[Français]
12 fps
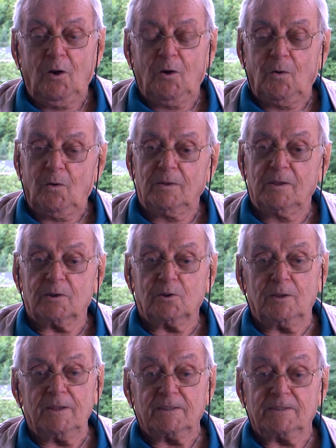On les
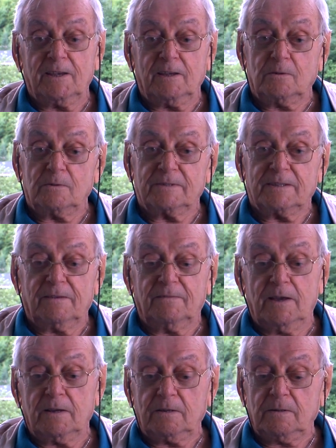reconnaissait, on
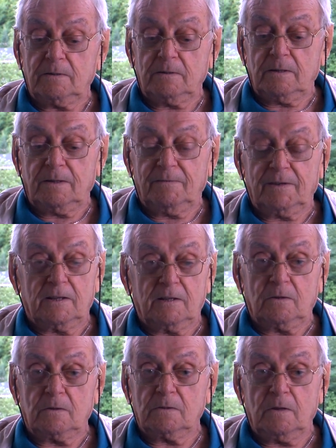savait qu'il y en avait
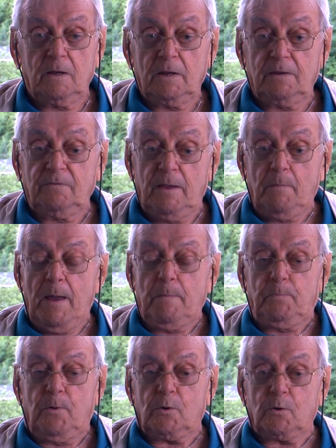quelques-uns. Ils ne voulaient
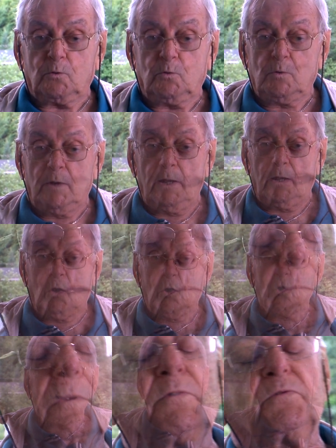même pas reculer,
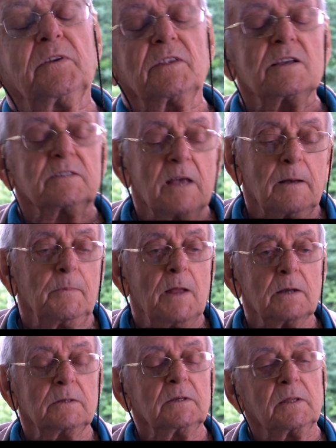mais ils faisaient
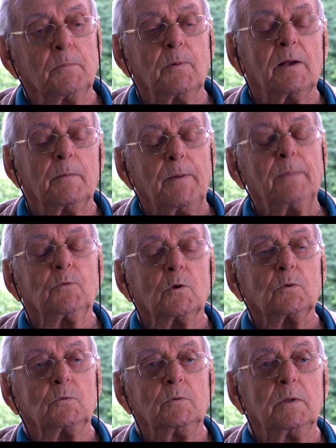semblant qu'ils n'étaient pas capables de
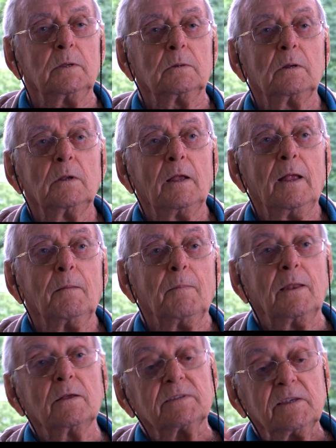reculer.
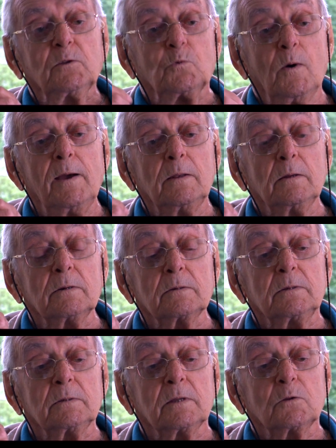Ben là, c'est toi là,
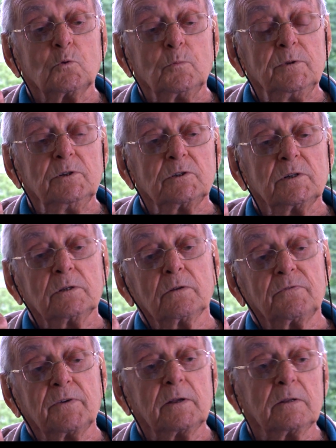qui étais obligé
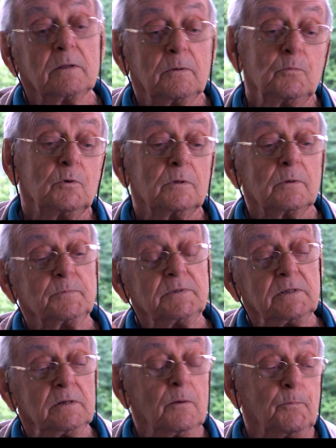de faire le,
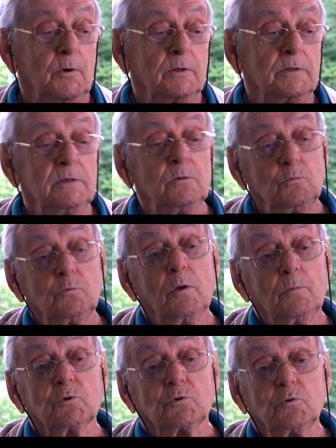petit gars poli ou le
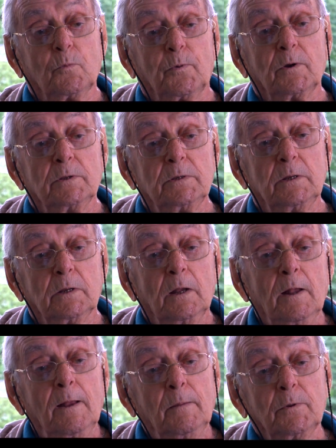monsieur poli.
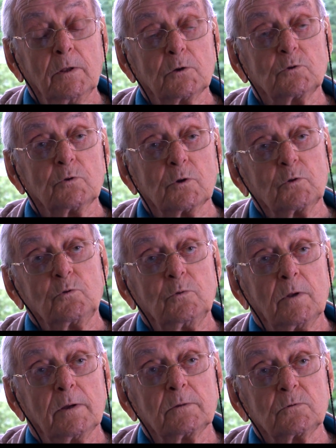Puis là, tu
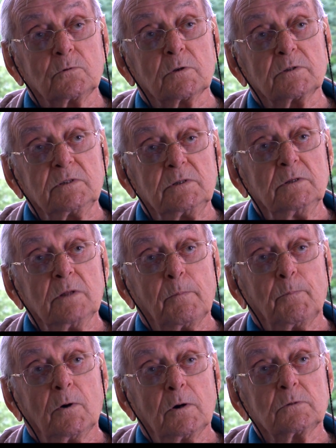reculais, tu t'ostinais
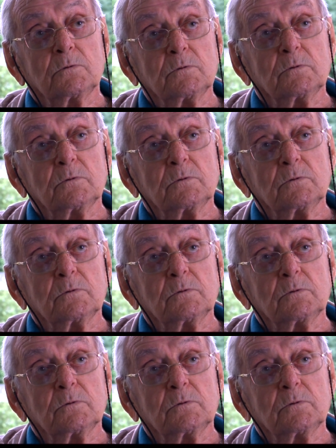pas.